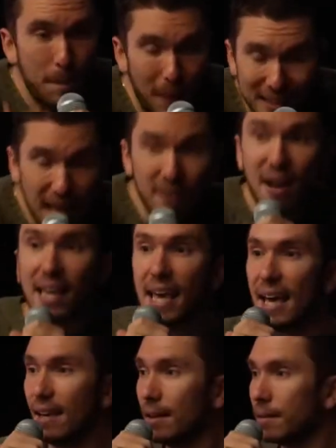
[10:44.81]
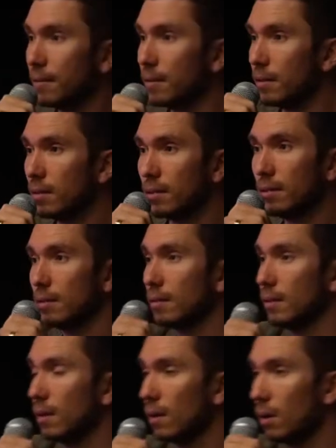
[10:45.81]
pas travailler,
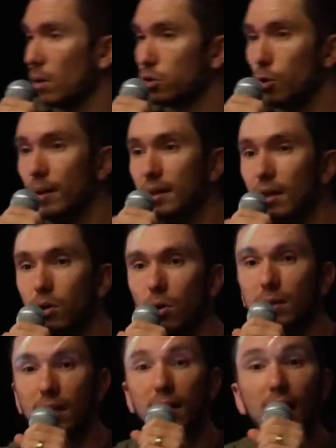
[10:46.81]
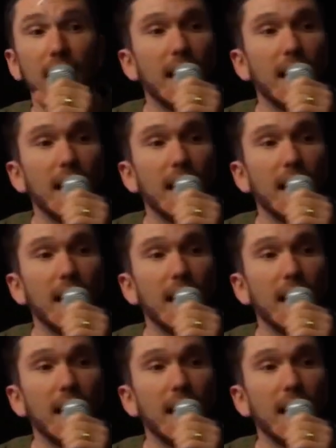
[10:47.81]
on te mettait de côté.